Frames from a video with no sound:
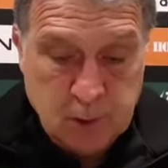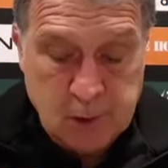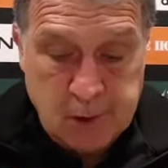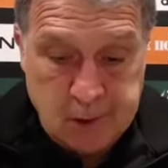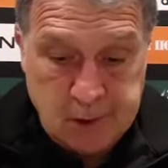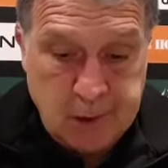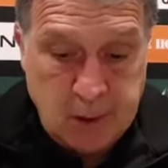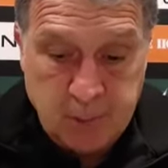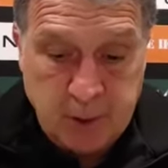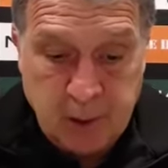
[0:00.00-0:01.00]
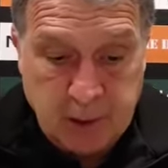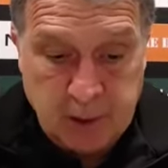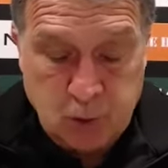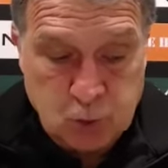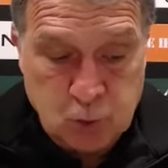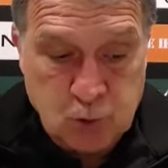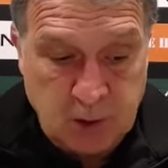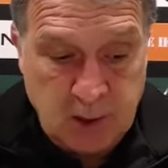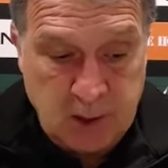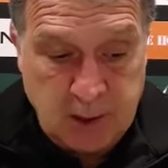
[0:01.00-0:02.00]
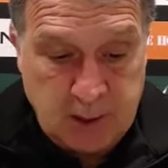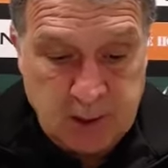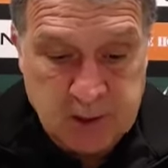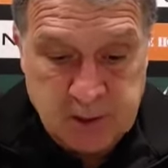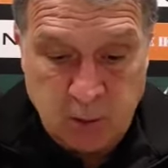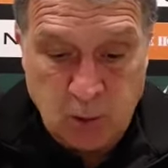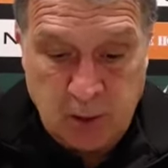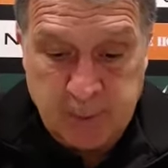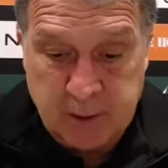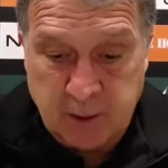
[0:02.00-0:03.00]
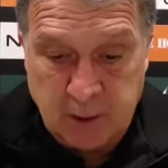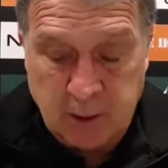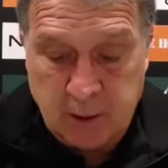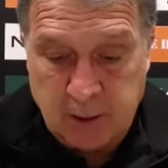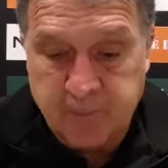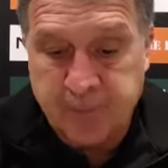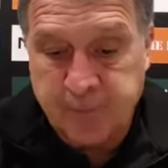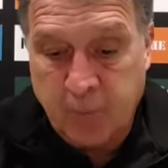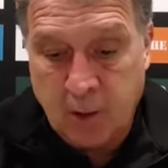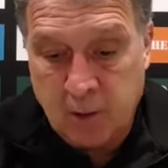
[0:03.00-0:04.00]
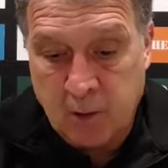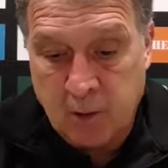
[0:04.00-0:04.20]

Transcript: Eh, en la medida que esto suceda, seguramente el